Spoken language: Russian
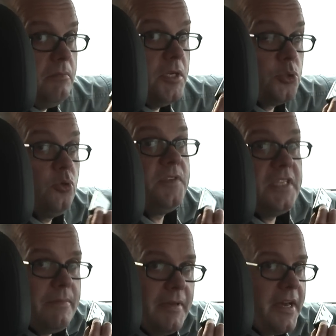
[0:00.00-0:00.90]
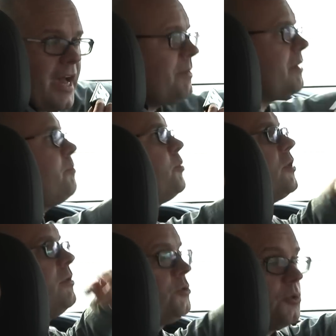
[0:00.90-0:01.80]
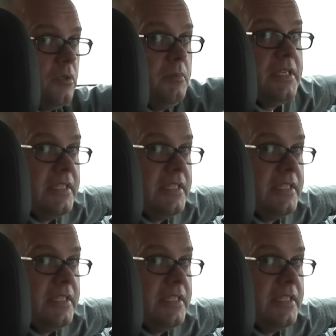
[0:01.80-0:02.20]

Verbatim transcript: между всеми камерами, подключенными к